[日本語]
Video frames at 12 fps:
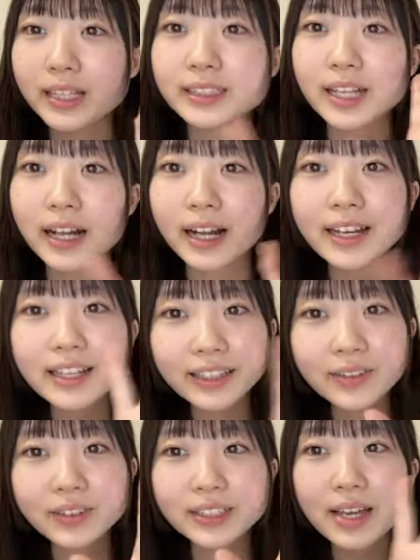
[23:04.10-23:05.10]
たんさんあり
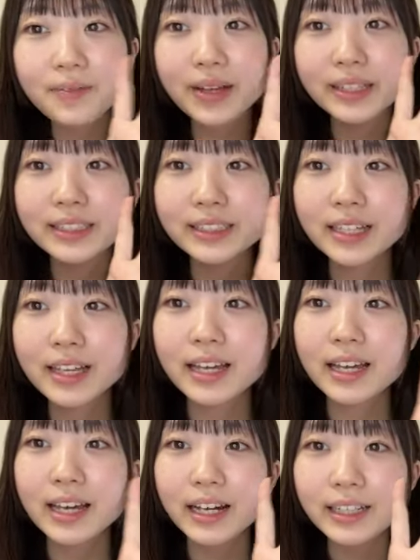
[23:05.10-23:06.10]
がとうございます
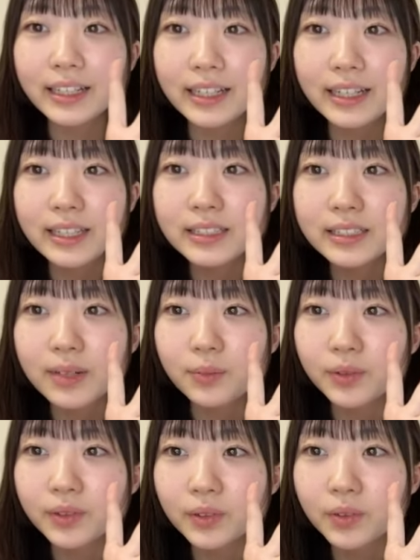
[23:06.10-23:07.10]
いつで
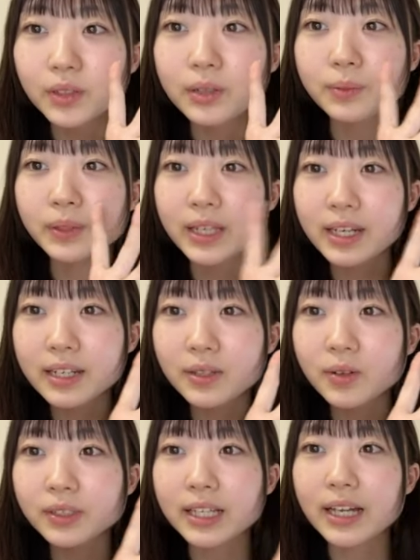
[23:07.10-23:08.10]
もどこでも店
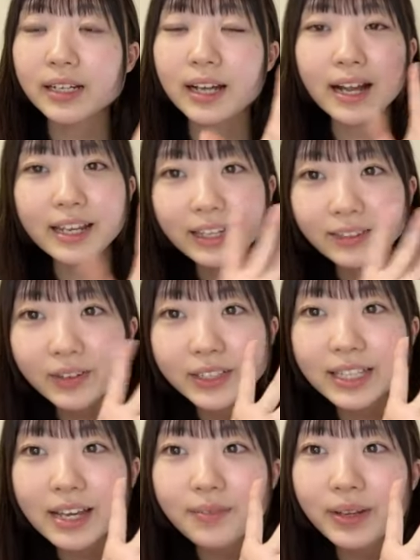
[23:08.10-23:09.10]
頭さんありがとう
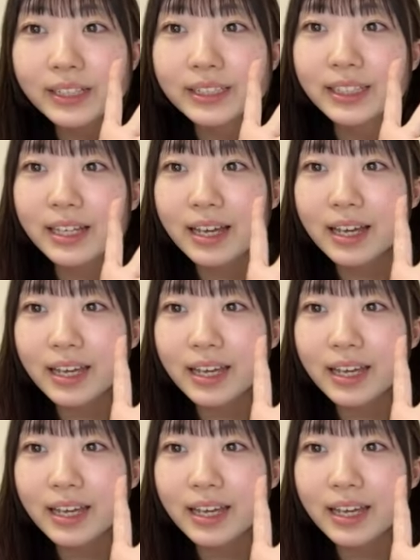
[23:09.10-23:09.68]
ございます